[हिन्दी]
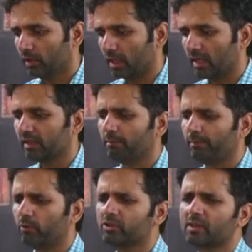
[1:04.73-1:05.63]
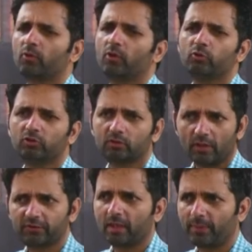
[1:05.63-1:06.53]
हालांकि कंपाउंड्स के हम यूज़
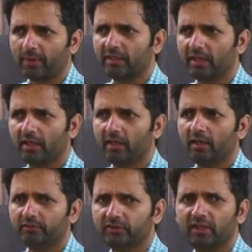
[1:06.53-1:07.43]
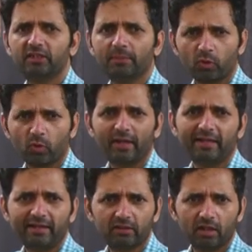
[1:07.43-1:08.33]
काफ़ी सारे पढ़ लिए हैं जैसे लिथियम
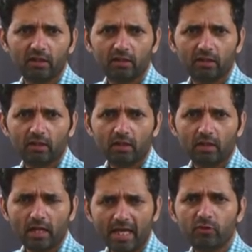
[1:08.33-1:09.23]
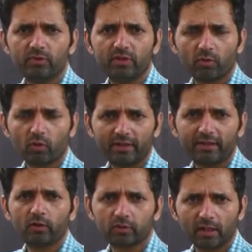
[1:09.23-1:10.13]
बोरोहाइड्रेट था एल्यूमिनियम
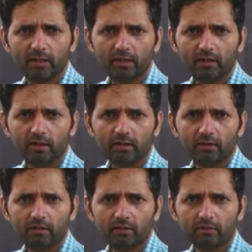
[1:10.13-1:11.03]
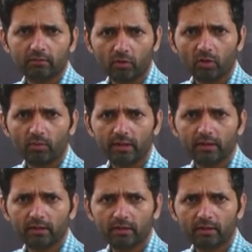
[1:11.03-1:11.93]
बोरोहाइड्रेट होता है बोलो भाई
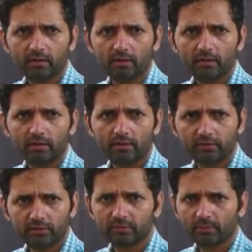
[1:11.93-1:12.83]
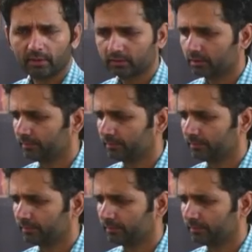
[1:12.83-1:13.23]
नहीं समझे बात